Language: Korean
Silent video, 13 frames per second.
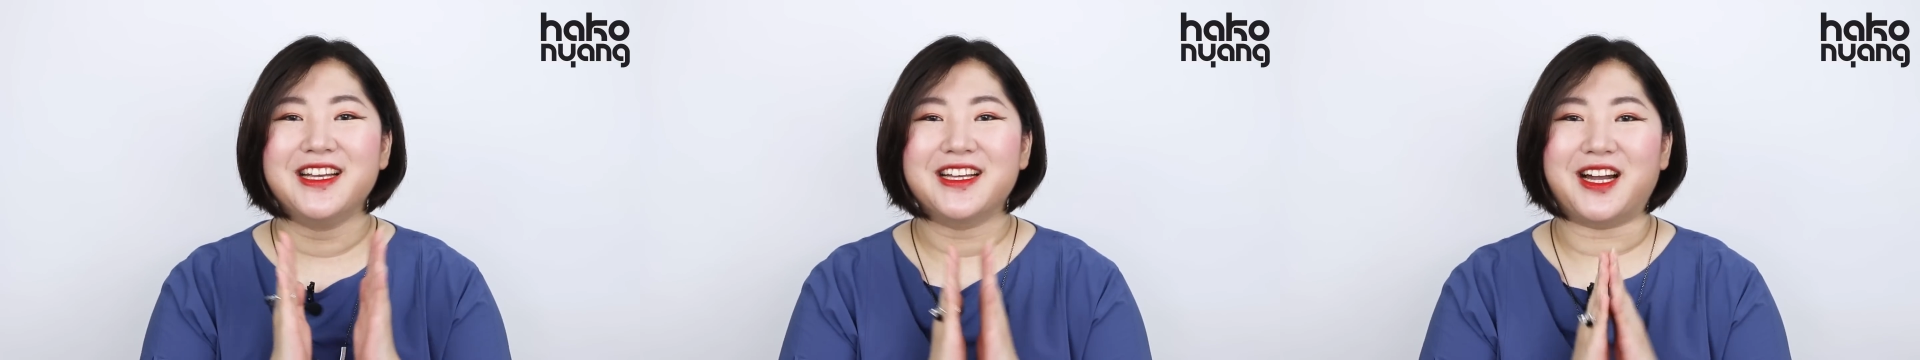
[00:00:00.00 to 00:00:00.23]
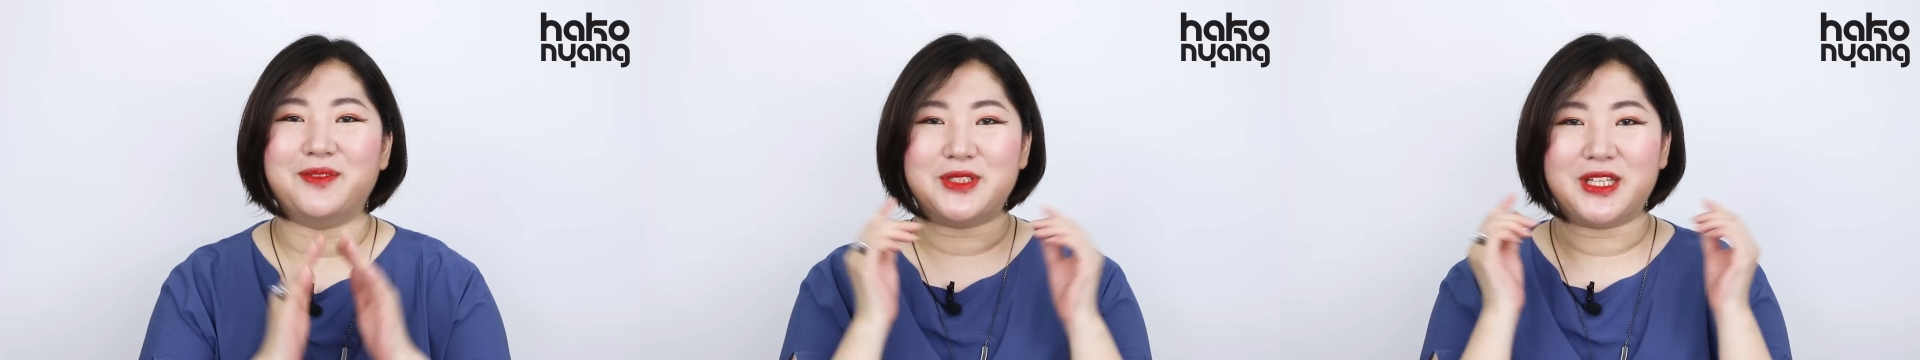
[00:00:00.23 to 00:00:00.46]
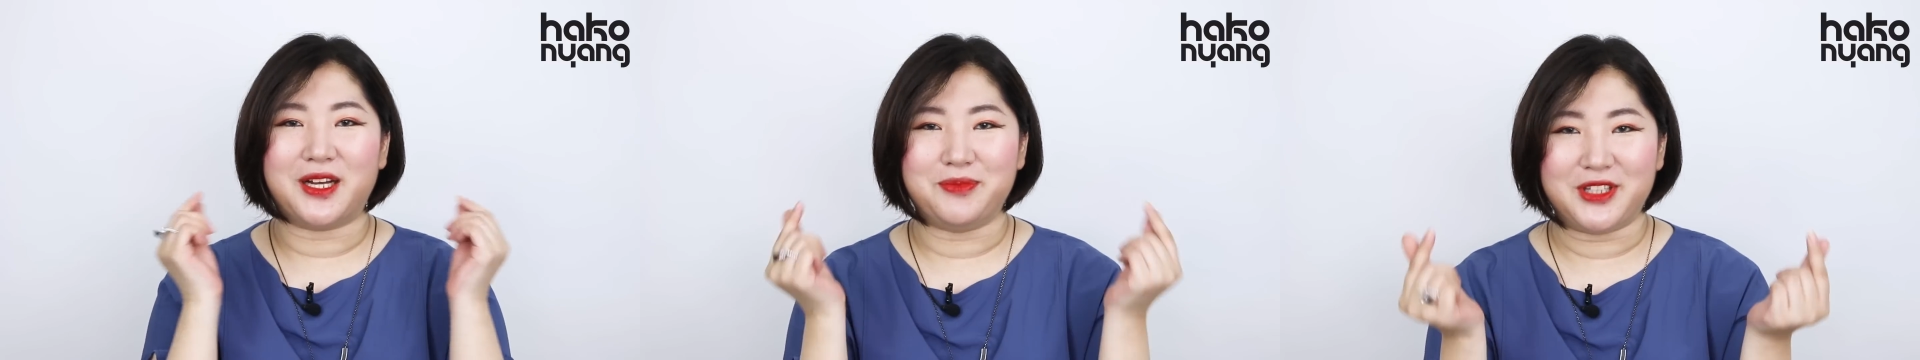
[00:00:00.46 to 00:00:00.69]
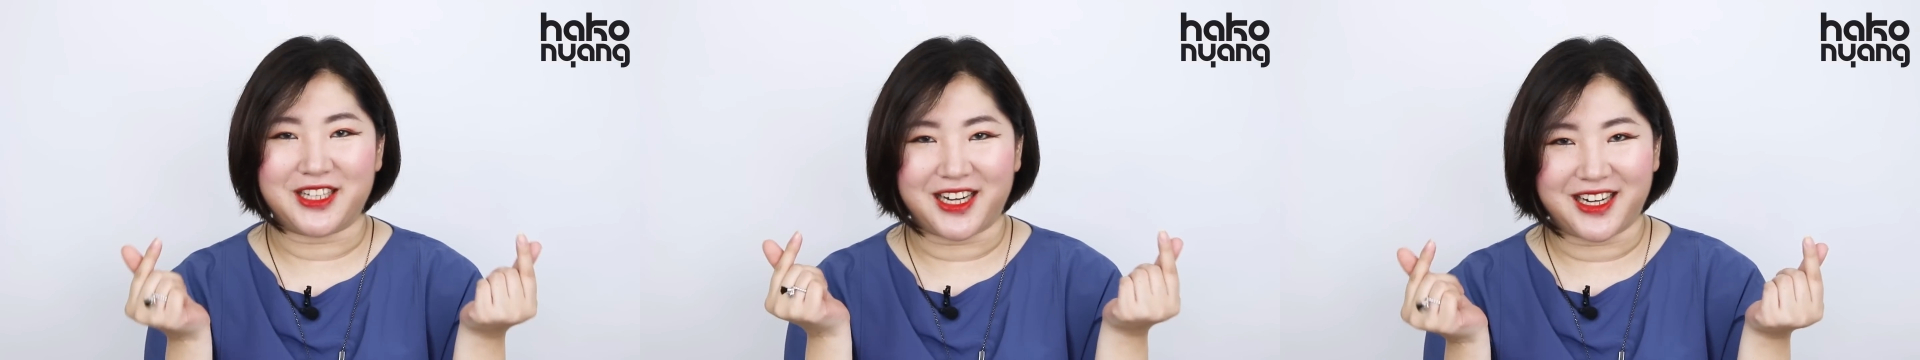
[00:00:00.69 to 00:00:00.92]

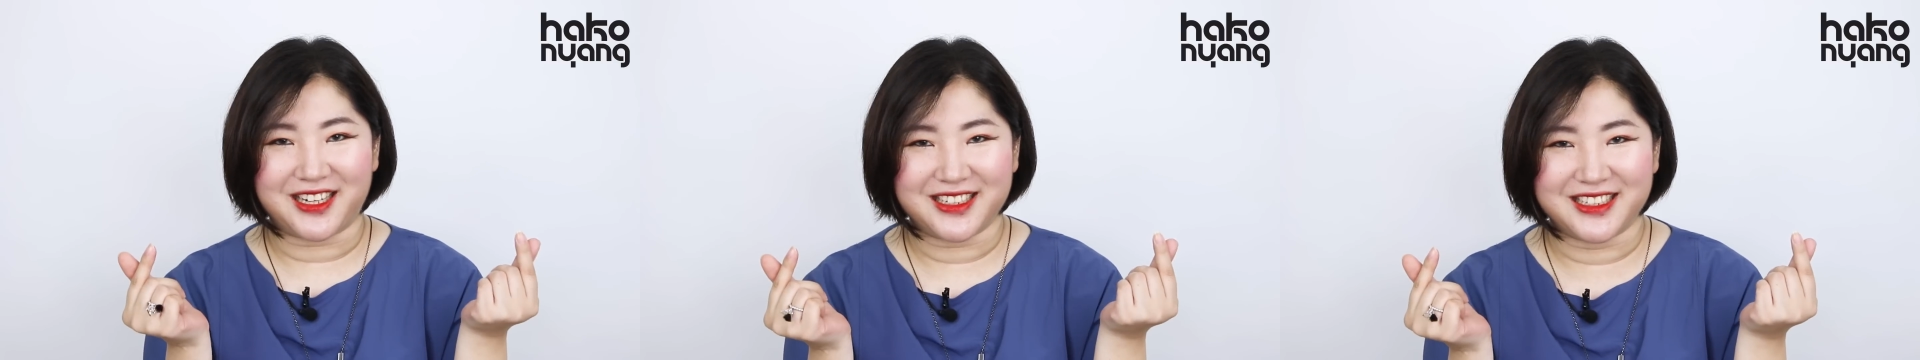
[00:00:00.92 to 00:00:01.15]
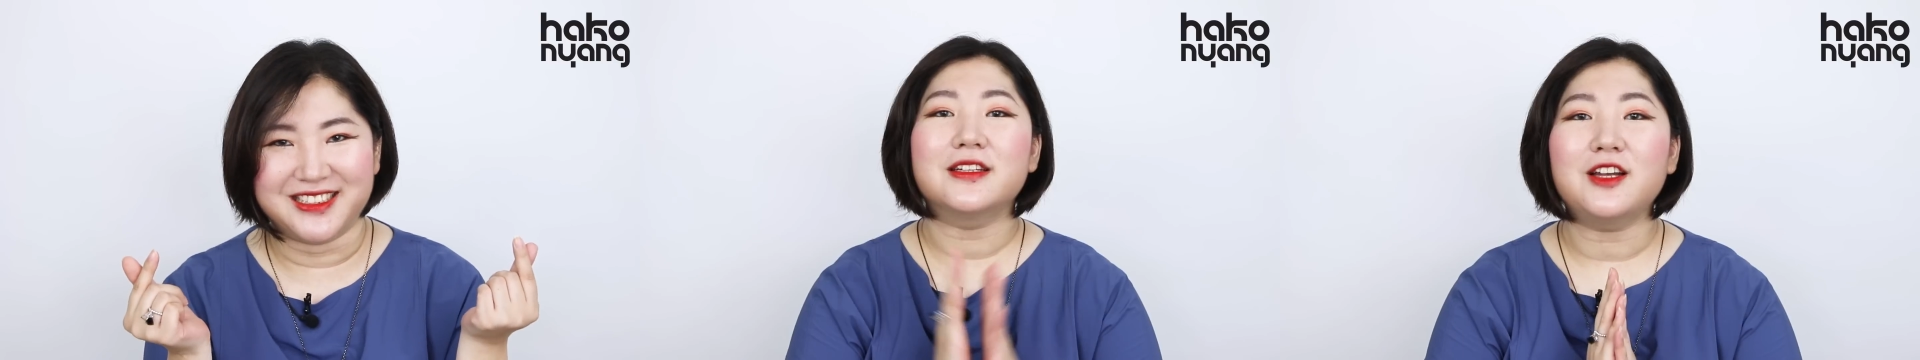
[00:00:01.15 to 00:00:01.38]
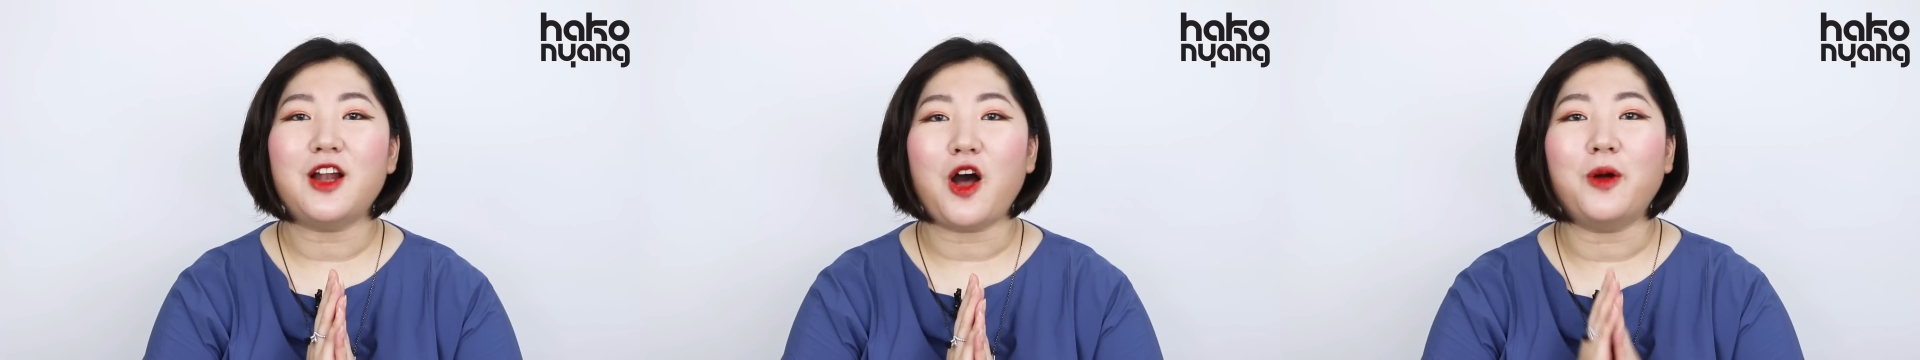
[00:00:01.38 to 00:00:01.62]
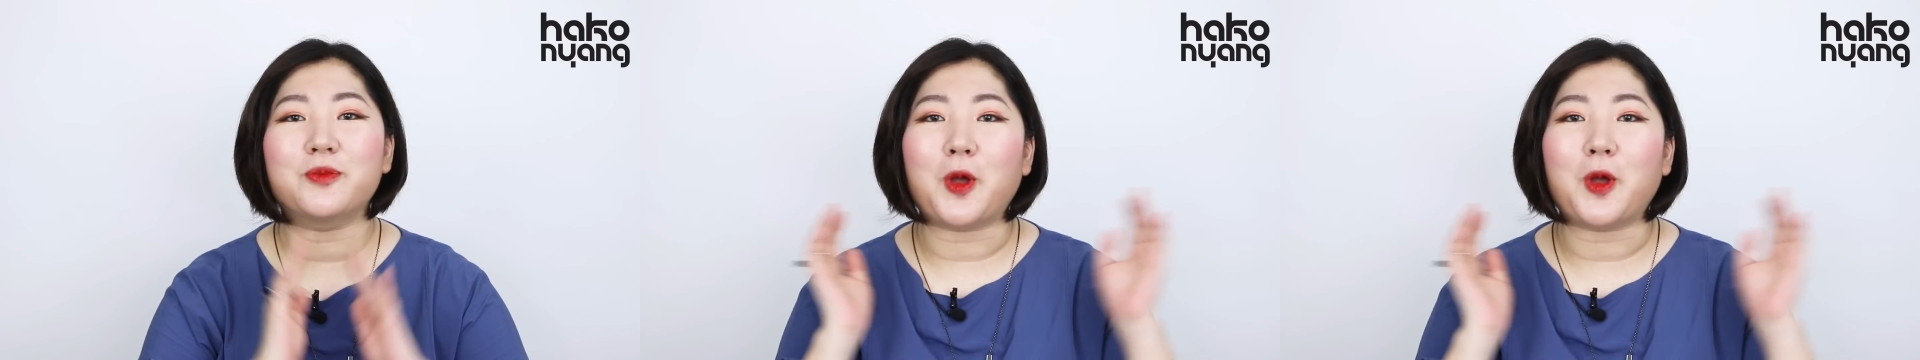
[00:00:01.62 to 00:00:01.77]
감사합니다. 그럼